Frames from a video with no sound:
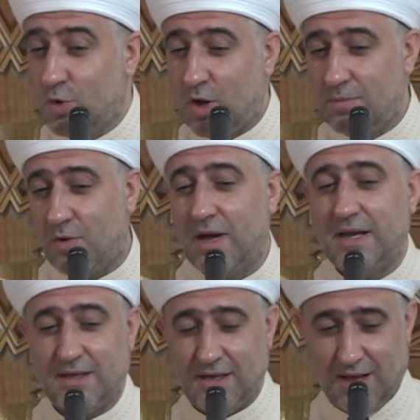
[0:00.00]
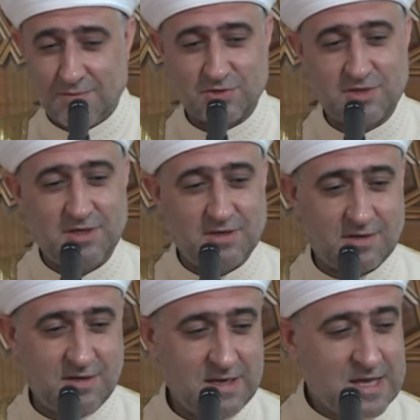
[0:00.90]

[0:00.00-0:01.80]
أنه هالموالد اللي عم تصير